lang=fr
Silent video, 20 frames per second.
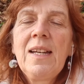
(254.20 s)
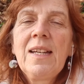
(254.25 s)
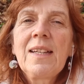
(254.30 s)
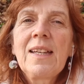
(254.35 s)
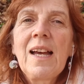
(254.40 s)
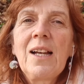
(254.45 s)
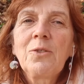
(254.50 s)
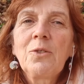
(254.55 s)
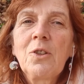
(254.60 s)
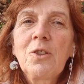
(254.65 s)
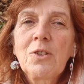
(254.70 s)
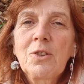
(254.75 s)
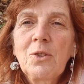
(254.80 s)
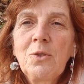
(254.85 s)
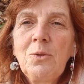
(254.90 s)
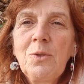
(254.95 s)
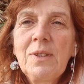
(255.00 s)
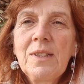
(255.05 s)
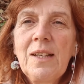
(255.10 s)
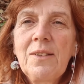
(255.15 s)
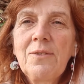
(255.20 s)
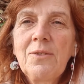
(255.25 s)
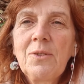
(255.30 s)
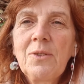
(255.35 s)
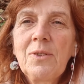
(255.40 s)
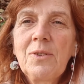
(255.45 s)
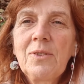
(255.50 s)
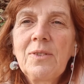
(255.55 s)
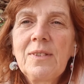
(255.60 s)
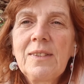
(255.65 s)
car lorsque nous
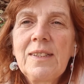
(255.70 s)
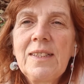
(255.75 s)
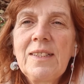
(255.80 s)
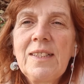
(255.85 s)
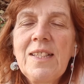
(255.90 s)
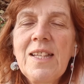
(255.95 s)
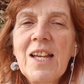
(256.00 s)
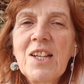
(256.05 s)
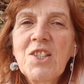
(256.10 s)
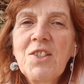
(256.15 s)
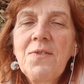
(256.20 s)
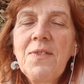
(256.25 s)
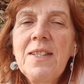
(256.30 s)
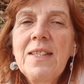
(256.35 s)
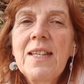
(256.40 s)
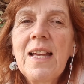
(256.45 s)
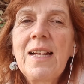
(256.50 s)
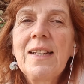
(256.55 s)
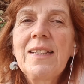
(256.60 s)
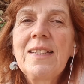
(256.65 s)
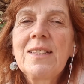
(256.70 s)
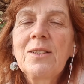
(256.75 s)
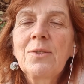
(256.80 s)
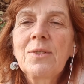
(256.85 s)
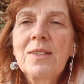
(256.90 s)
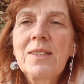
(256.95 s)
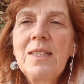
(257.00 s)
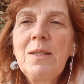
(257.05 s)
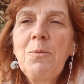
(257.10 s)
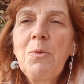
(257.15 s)
avons ces énergies vitales qui sont
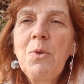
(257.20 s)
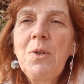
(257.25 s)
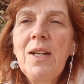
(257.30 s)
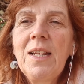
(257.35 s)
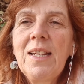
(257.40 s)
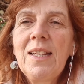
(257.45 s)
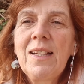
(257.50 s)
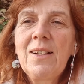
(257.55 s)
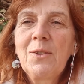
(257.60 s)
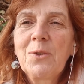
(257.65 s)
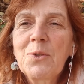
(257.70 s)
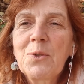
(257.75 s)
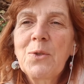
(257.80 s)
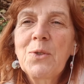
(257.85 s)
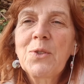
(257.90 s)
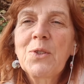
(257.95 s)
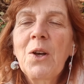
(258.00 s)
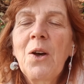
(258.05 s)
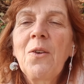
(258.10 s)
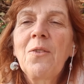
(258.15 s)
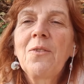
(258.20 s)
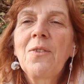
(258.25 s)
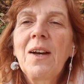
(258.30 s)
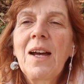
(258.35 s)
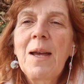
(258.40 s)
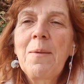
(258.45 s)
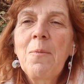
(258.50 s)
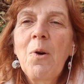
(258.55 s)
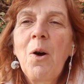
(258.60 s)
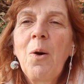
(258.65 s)
stimulées, on se sent
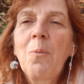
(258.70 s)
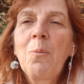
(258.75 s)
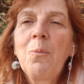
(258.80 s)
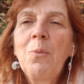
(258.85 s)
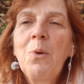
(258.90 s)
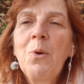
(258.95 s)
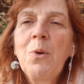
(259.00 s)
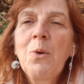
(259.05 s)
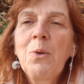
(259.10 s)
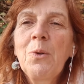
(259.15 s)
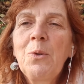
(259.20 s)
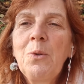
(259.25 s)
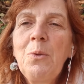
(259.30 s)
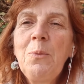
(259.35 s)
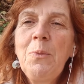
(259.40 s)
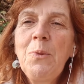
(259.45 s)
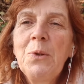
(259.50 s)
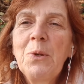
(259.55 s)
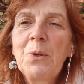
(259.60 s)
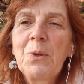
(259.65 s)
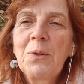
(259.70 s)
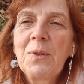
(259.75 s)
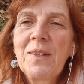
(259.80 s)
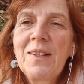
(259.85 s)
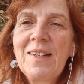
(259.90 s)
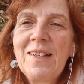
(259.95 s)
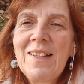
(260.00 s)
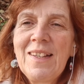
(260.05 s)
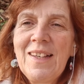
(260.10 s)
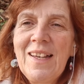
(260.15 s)
vraiment beaucoup mieux.
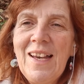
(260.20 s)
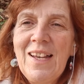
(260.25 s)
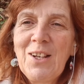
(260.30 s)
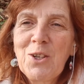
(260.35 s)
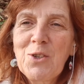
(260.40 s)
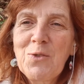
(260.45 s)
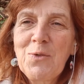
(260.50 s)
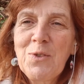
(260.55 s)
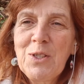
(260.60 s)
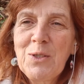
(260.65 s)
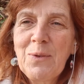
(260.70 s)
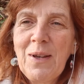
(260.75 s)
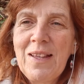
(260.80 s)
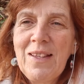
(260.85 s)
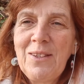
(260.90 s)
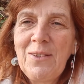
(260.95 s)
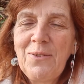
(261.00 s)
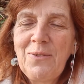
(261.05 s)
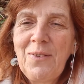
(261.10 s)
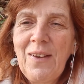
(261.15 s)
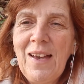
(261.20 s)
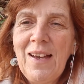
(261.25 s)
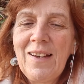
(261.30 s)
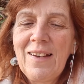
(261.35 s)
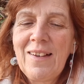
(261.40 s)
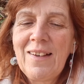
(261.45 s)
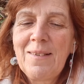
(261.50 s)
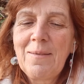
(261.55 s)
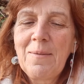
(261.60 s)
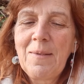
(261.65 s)
Alors je vous souhaite de faire
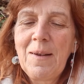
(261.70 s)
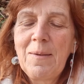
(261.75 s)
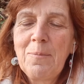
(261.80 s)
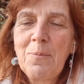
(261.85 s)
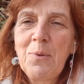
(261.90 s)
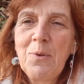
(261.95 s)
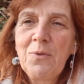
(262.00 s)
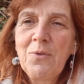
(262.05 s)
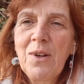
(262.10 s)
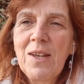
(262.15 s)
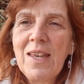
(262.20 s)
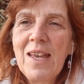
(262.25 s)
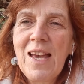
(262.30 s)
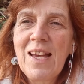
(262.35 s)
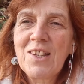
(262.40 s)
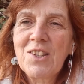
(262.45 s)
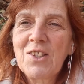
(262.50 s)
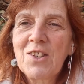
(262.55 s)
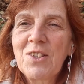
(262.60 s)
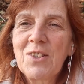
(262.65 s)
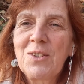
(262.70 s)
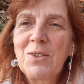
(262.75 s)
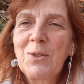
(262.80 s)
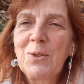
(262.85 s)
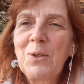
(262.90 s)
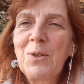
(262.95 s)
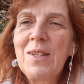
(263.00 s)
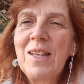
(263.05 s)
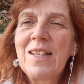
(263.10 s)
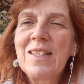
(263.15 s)
un beau voyage de
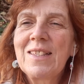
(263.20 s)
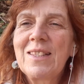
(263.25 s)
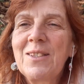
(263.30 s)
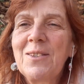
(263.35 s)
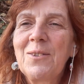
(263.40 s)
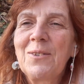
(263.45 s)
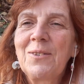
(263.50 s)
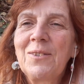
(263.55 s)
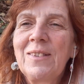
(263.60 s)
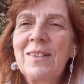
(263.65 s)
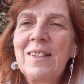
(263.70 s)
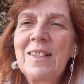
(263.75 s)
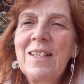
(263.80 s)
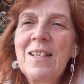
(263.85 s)
connexion